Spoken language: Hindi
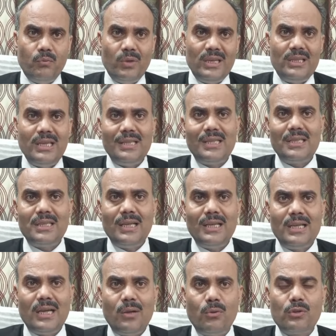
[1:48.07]
वहीं देते चले
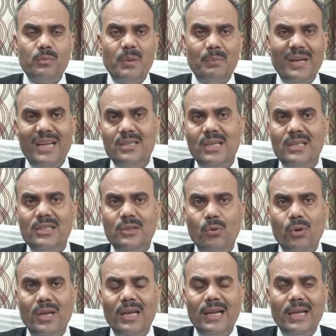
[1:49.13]
जाएं और उसमें बहस जैसी
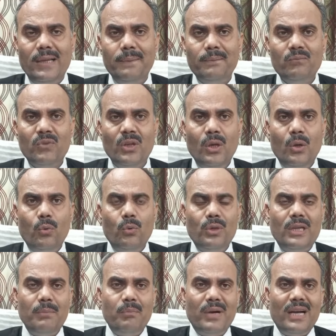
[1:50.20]
होने लगे
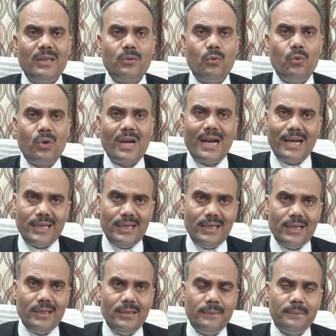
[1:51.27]
उनकी बात को काटे
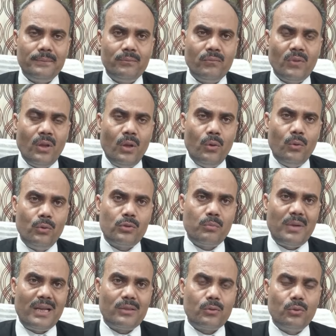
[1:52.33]
नहीं उस
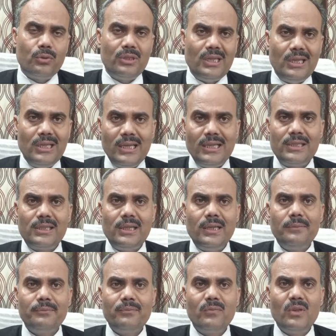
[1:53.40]
बात को धीरे
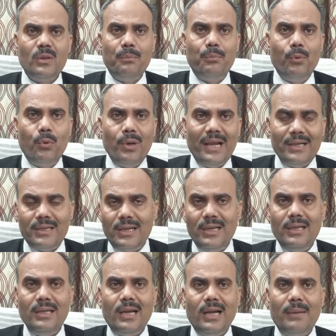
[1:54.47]
से
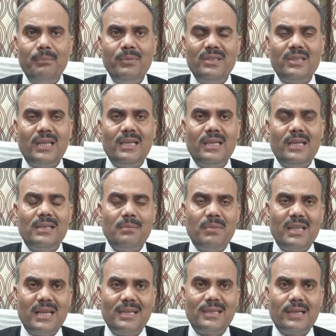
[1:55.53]
पोलाइटली आप इस तरीके से
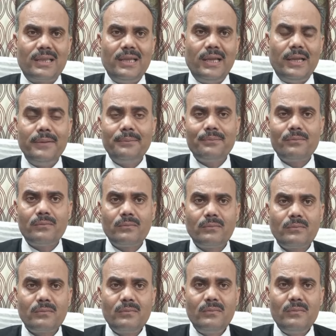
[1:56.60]
बता सकते हैं
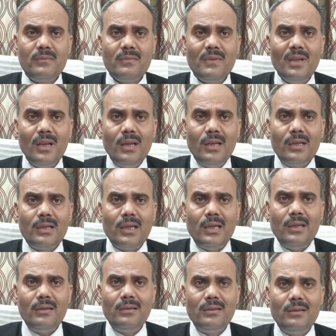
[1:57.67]

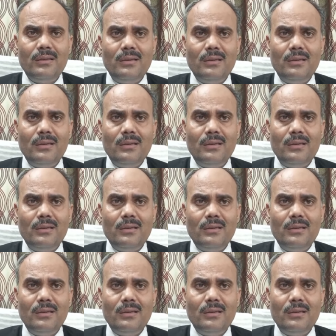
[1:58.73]
कि